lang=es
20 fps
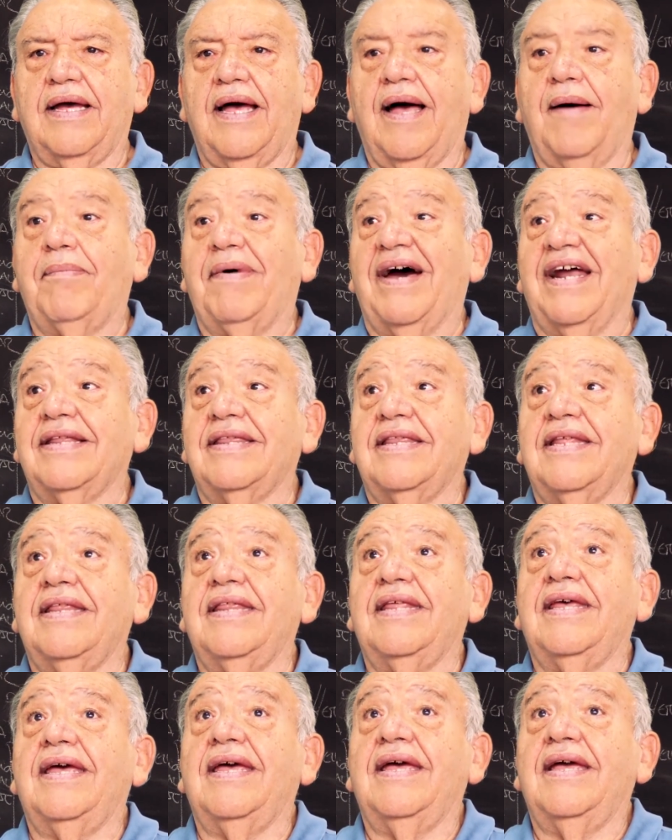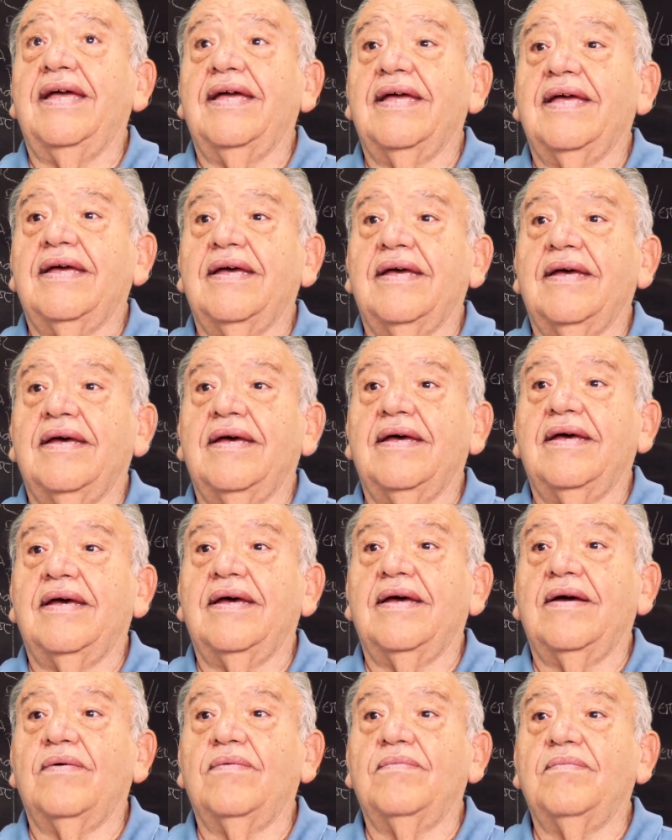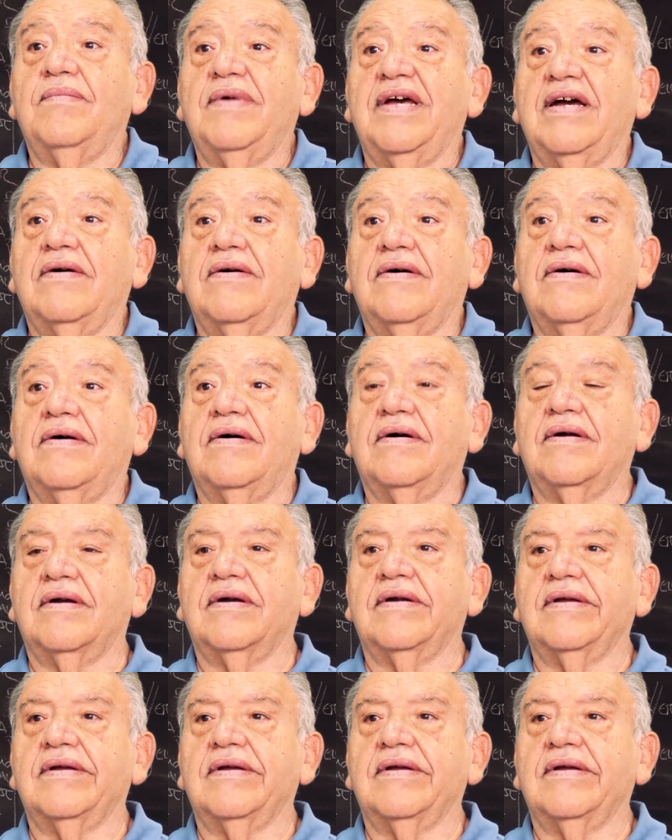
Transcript: aparte de eh, un mejor